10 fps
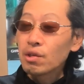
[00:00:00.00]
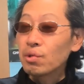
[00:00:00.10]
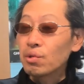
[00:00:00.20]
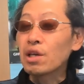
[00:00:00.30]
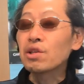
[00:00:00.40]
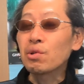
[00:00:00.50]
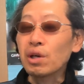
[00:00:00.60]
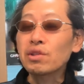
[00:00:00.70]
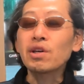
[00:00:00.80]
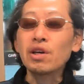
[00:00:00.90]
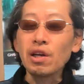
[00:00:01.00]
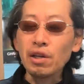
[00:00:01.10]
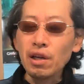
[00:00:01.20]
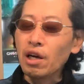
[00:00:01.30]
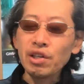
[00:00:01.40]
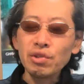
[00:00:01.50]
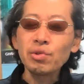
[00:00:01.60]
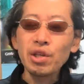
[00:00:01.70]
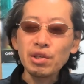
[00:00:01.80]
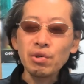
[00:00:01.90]
昨日天気良かったか
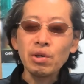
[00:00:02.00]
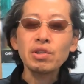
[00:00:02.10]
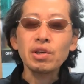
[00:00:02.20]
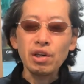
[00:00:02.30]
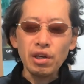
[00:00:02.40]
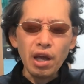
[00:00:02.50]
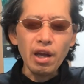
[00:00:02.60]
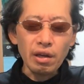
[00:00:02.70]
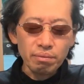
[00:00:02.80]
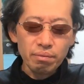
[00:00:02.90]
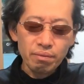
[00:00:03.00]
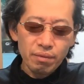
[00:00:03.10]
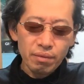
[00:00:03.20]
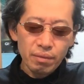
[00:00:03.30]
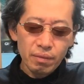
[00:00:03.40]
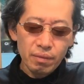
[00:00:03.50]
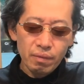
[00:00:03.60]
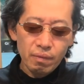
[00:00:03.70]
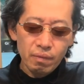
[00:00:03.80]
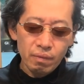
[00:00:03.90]
らね、
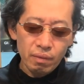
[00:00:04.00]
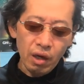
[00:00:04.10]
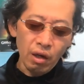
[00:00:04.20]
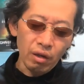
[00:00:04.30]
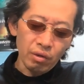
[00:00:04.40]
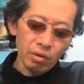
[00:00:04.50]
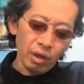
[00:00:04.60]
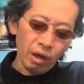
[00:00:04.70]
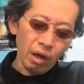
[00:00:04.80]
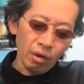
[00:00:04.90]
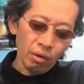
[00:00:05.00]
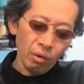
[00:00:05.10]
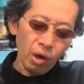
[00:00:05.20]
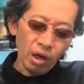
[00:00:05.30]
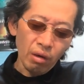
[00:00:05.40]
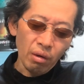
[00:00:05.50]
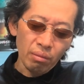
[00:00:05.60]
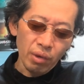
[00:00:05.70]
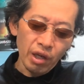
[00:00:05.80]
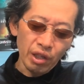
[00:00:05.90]
まあなんかお墓
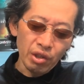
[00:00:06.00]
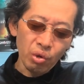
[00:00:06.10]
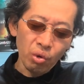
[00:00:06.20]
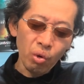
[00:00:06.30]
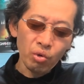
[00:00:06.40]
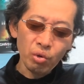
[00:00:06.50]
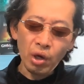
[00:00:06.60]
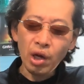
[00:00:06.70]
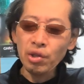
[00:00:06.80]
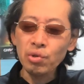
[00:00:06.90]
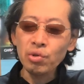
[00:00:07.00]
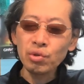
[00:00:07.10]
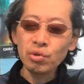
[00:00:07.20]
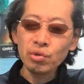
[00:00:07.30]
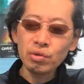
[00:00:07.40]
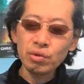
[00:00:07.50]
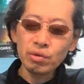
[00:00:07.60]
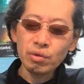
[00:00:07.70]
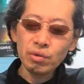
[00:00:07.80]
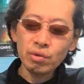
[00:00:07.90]
参り行っとこうとかいう
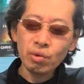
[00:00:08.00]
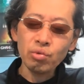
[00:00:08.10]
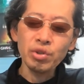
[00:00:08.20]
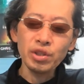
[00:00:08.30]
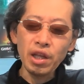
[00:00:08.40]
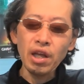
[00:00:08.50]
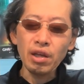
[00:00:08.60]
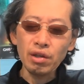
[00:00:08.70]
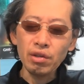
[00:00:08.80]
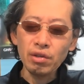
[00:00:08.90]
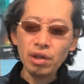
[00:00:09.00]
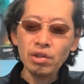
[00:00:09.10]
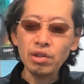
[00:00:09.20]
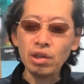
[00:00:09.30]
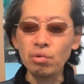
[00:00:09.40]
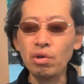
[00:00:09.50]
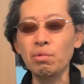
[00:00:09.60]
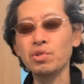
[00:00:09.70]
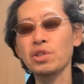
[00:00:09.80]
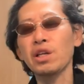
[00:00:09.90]
ことに、ね、なったのか
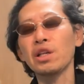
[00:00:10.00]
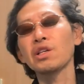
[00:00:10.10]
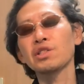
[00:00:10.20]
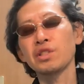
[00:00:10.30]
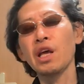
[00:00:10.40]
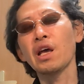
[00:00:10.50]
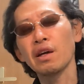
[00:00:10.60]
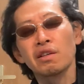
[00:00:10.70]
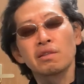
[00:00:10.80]
もしれないしね。